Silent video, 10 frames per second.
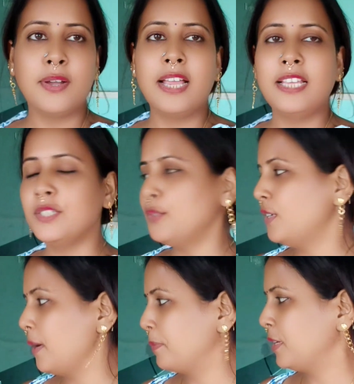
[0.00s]
গাইস
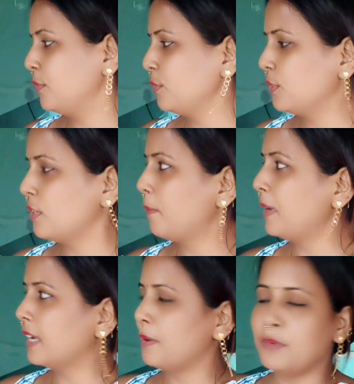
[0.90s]
গুড আফটারনুন তো
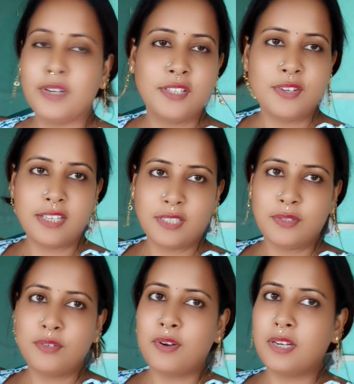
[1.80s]
সবাই কেমন আছো আশা
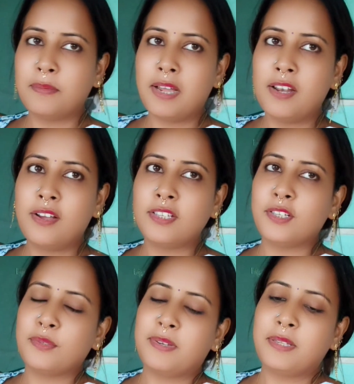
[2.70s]
করি অনেক ভালো আছো
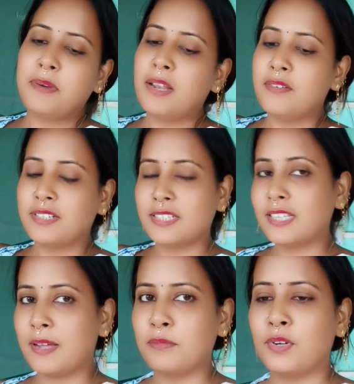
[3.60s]
তোমাদের ভালো
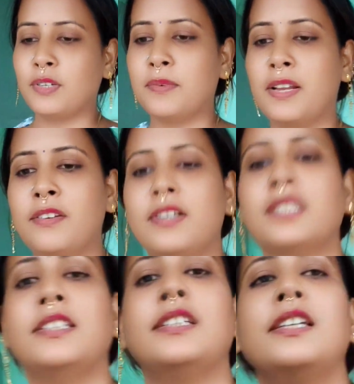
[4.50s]
ভালোবাসাতে আমি অনেক ভালো
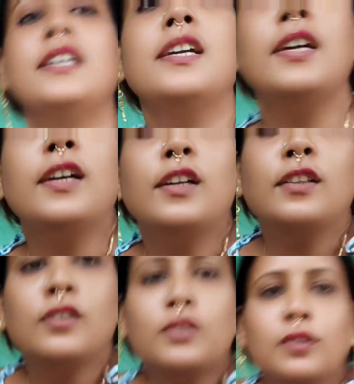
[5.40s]
আছি
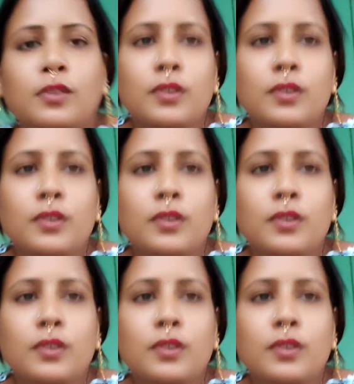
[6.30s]
তো